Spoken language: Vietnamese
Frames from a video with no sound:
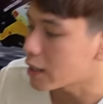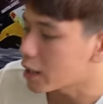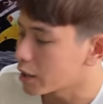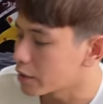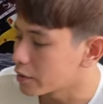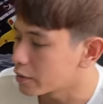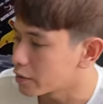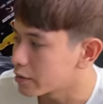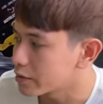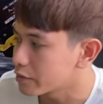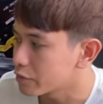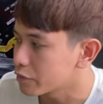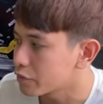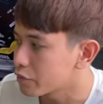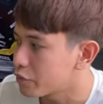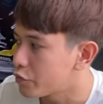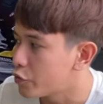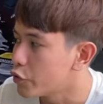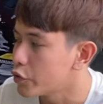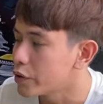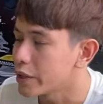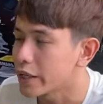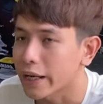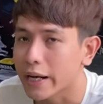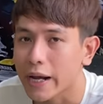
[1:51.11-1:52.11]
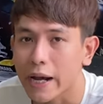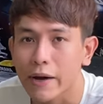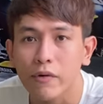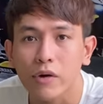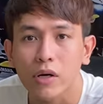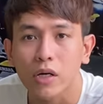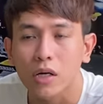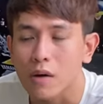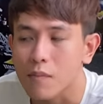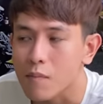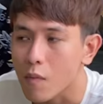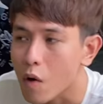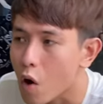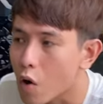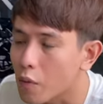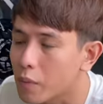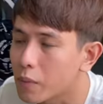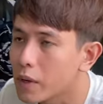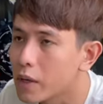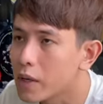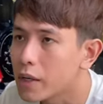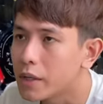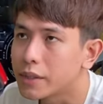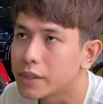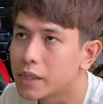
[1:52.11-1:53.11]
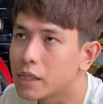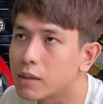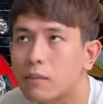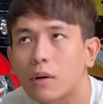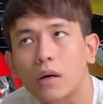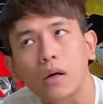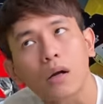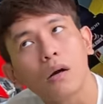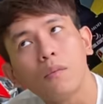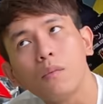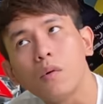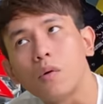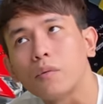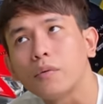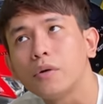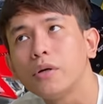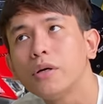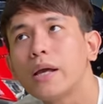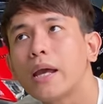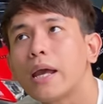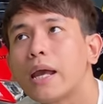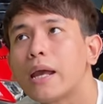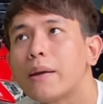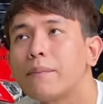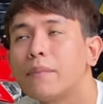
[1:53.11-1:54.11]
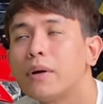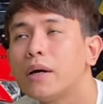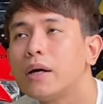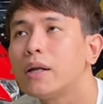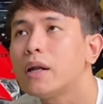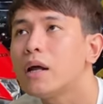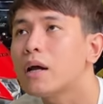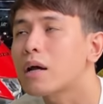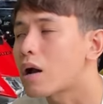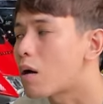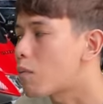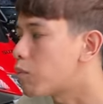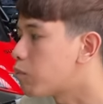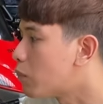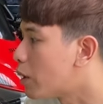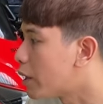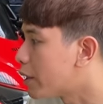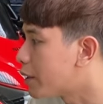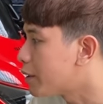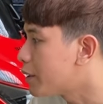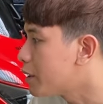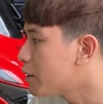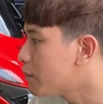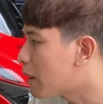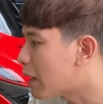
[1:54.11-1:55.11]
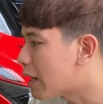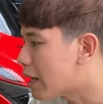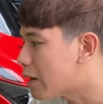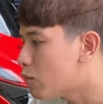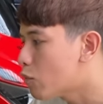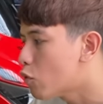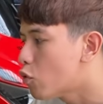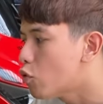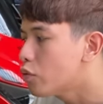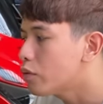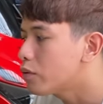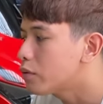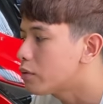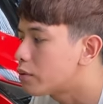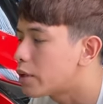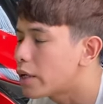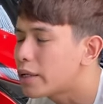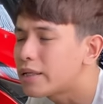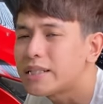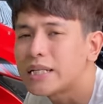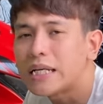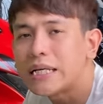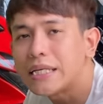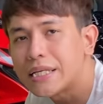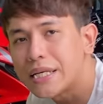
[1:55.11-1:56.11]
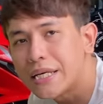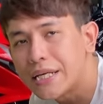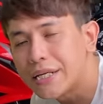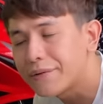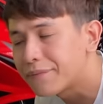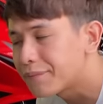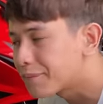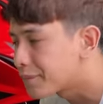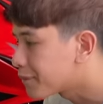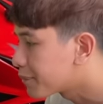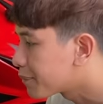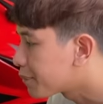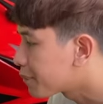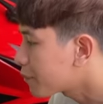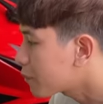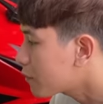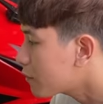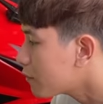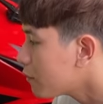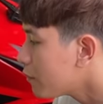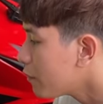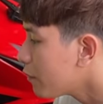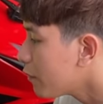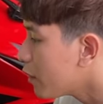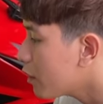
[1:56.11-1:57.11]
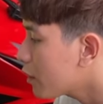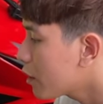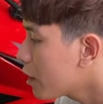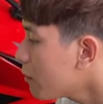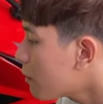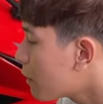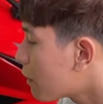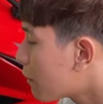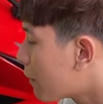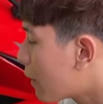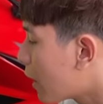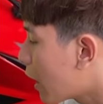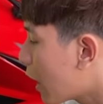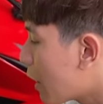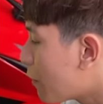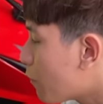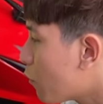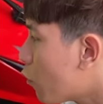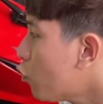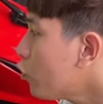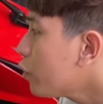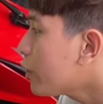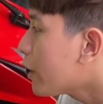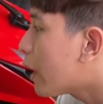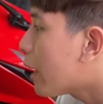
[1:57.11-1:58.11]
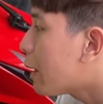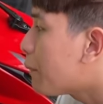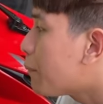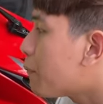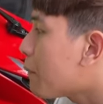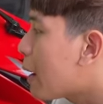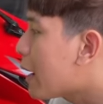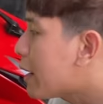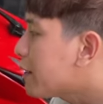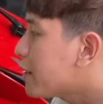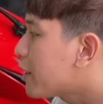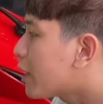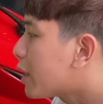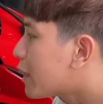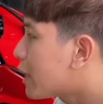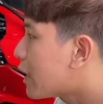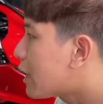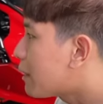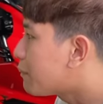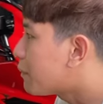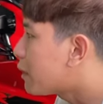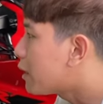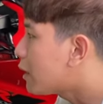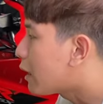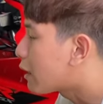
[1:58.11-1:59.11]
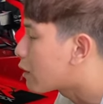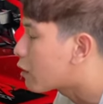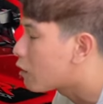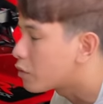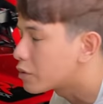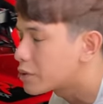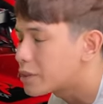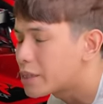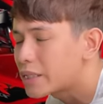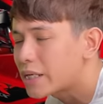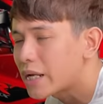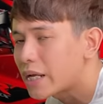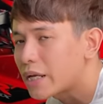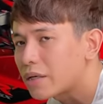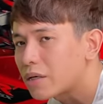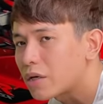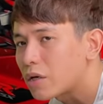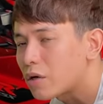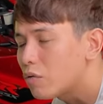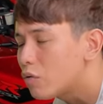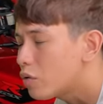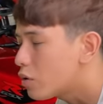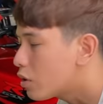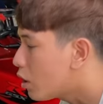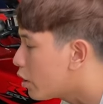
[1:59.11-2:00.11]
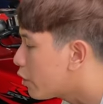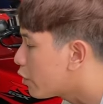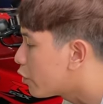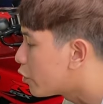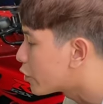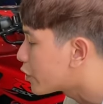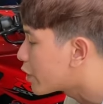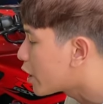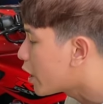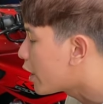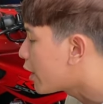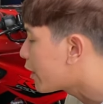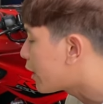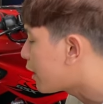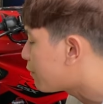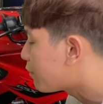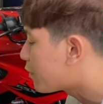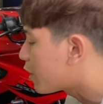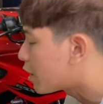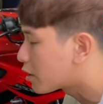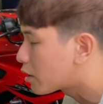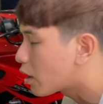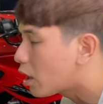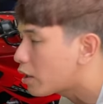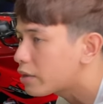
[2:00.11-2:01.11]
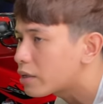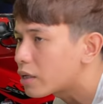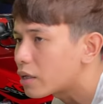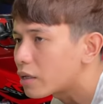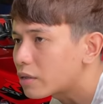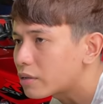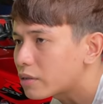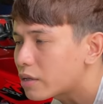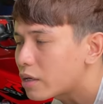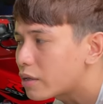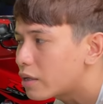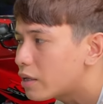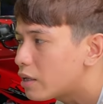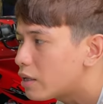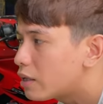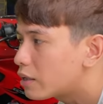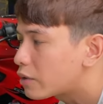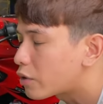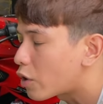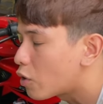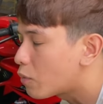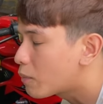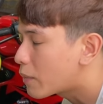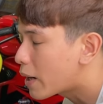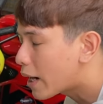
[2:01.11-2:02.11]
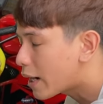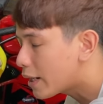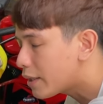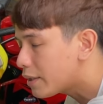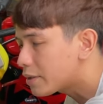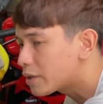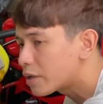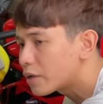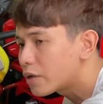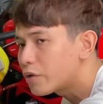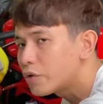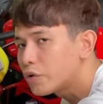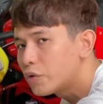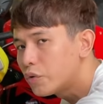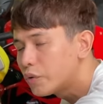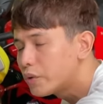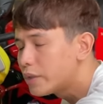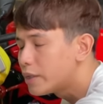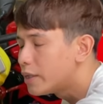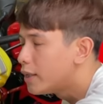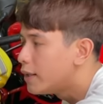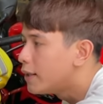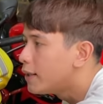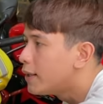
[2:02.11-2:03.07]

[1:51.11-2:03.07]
lên full dàn áo R1 nhưng mà có một đứa em á, nó cọc mình nhưng mà nó muốn thích xe zin nhưng mà mình lại muốn cho bán cho anh em á, là con xe này kiểu có đồ chơi anh em chơi tết cho, cho nó thoải mái cho nó vui